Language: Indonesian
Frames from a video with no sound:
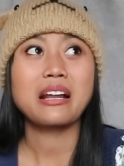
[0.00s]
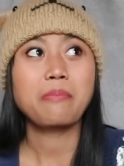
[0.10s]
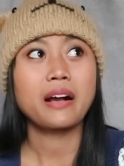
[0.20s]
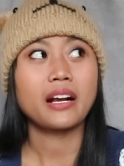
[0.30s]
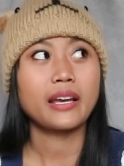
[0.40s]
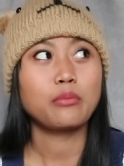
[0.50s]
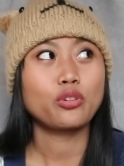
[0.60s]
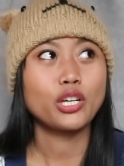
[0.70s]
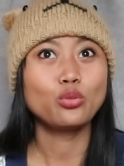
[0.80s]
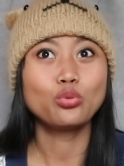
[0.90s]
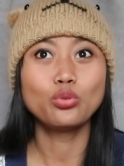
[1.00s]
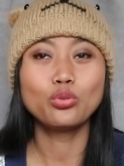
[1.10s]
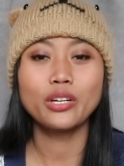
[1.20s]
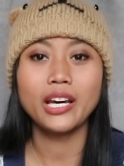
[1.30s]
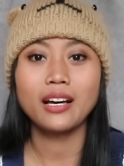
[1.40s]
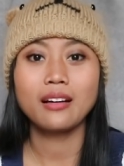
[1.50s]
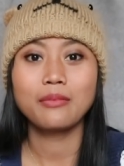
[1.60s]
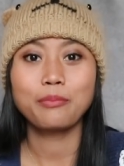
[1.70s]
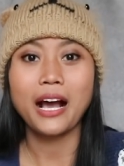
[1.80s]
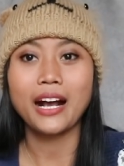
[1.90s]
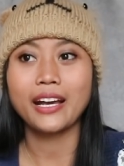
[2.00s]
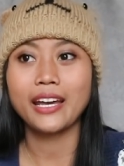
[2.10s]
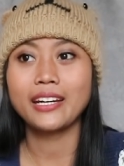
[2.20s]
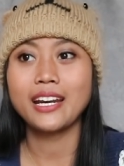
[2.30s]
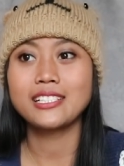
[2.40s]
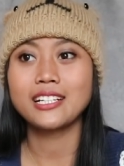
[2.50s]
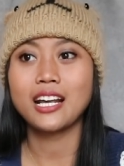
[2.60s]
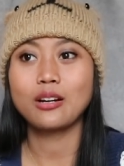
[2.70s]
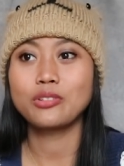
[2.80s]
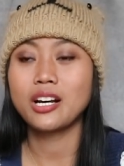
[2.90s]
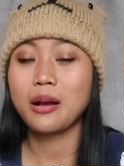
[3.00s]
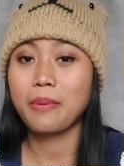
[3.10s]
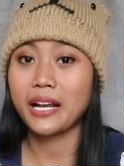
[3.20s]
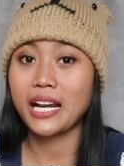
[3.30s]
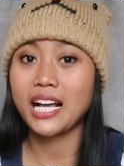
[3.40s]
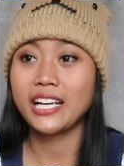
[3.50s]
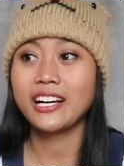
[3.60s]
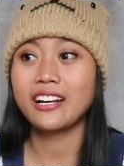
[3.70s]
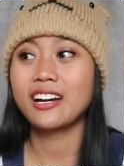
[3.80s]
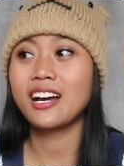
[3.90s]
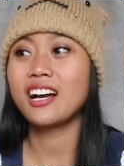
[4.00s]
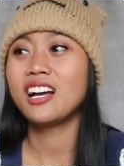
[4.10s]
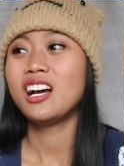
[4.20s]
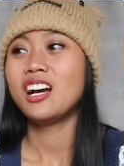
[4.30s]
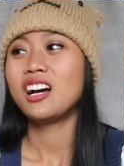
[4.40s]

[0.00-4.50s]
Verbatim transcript: pernah pakai mungkin dulu ya pakai dan sekarang udah nggak pakai lagi karena